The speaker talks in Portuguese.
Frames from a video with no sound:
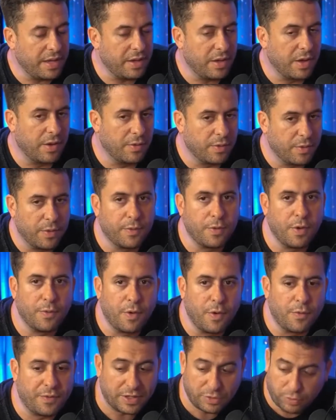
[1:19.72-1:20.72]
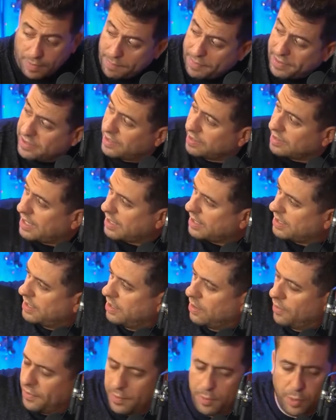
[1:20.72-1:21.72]
eu, eu, eu faço uma
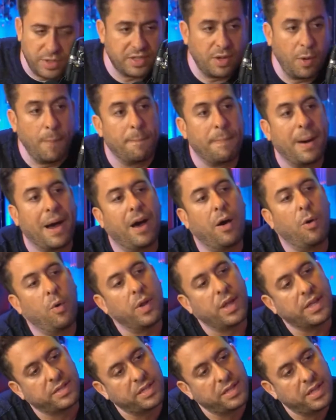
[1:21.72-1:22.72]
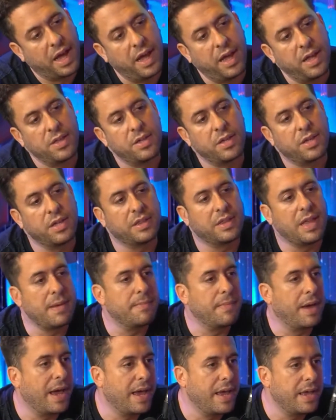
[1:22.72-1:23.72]
apresentação, Falei, pô, São Paulo é a cidade que tem
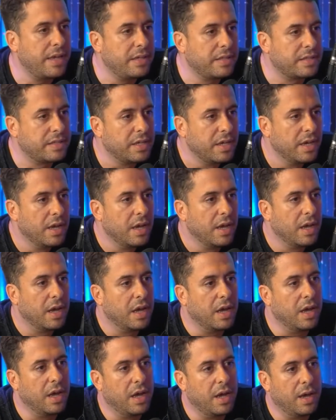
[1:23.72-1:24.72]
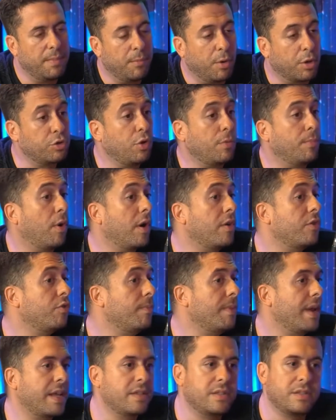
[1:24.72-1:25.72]
mais uh, motoboys do
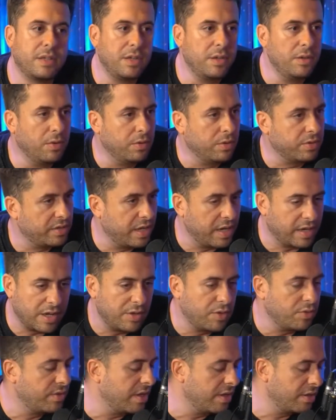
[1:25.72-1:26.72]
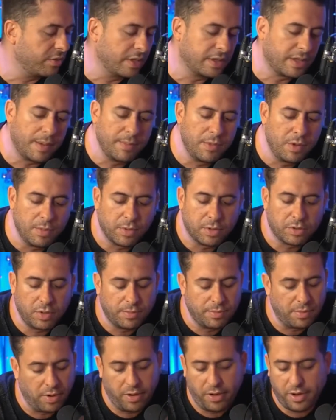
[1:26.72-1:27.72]
Brasil, cerca de 250 mil
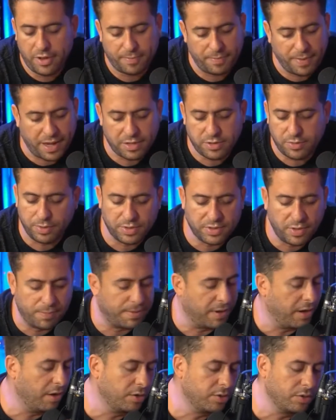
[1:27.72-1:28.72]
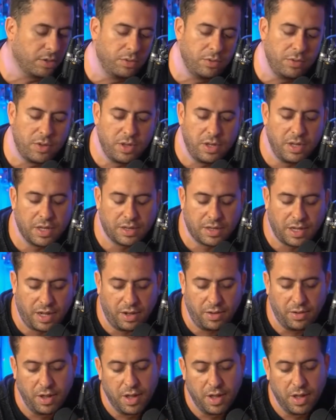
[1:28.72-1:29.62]
motoboys passam por São Paulo todo dia e tal.